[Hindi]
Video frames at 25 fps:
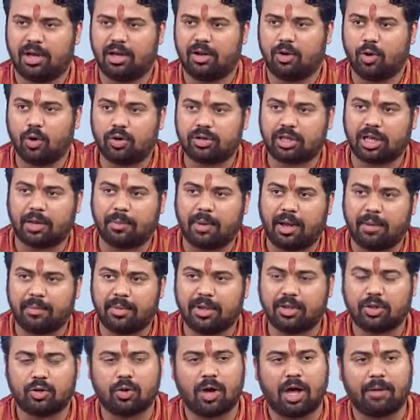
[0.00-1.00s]
लोकसभा
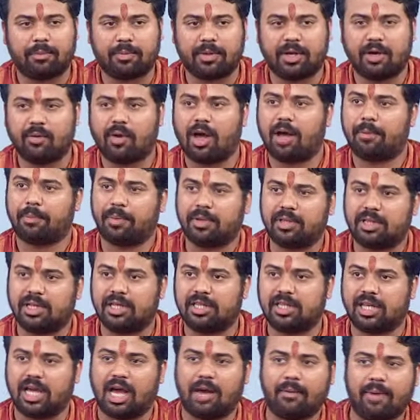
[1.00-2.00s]
में तो आप ये वहाँ पे
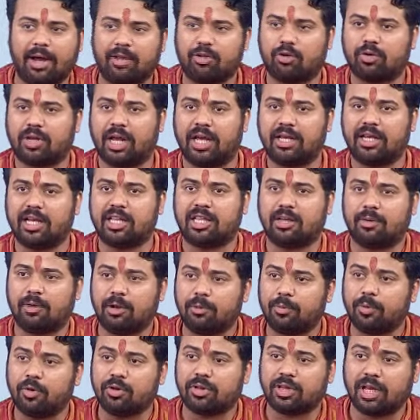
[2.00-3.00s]
दीजिए आवाज़ उठाइए
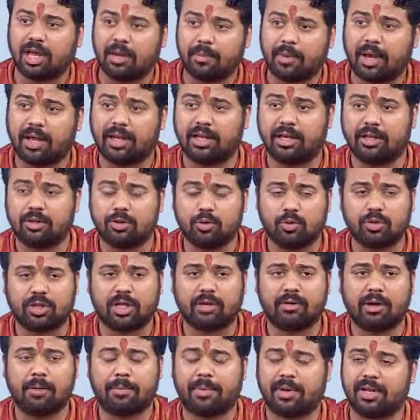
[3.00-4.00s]
जबलपुर से हमारी हिंदू
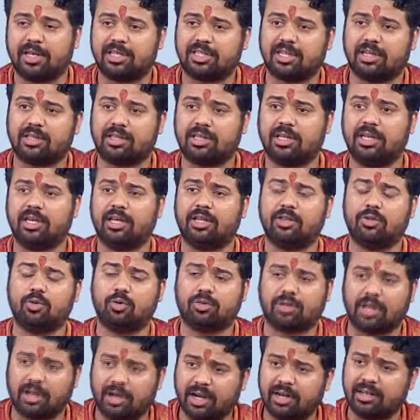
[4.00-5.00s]
सेवा परिषद की
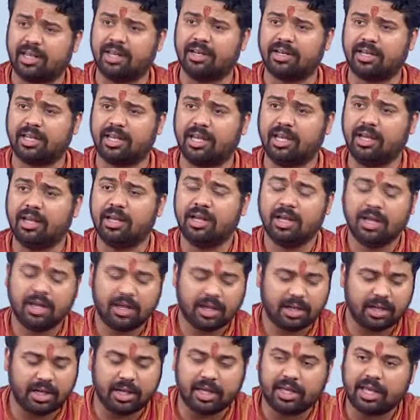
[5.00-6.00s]
हिंदू संगठन की
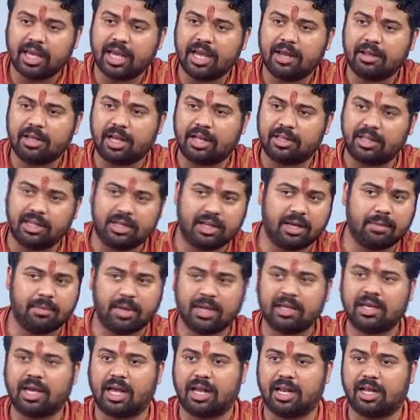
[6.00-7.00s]
कि ये अधिनियम
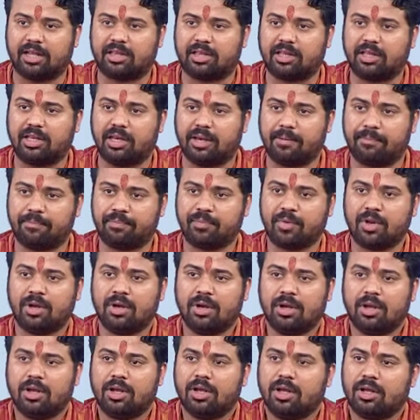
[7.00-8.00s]
नहीं आना चाहिए
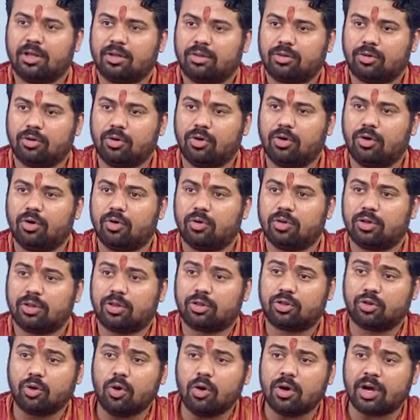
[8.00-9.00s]
तो
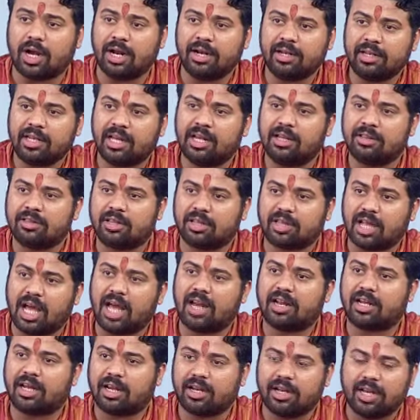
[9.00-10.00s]
दो घंटे
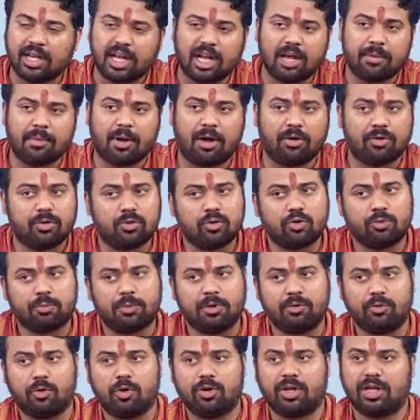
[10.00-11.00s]
इंतज़ार करने के बावजूद
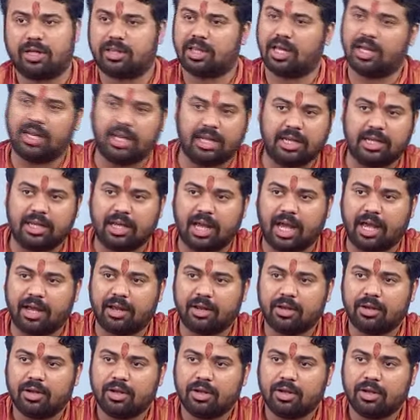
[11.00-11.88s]
भी वो नेता नहीं आए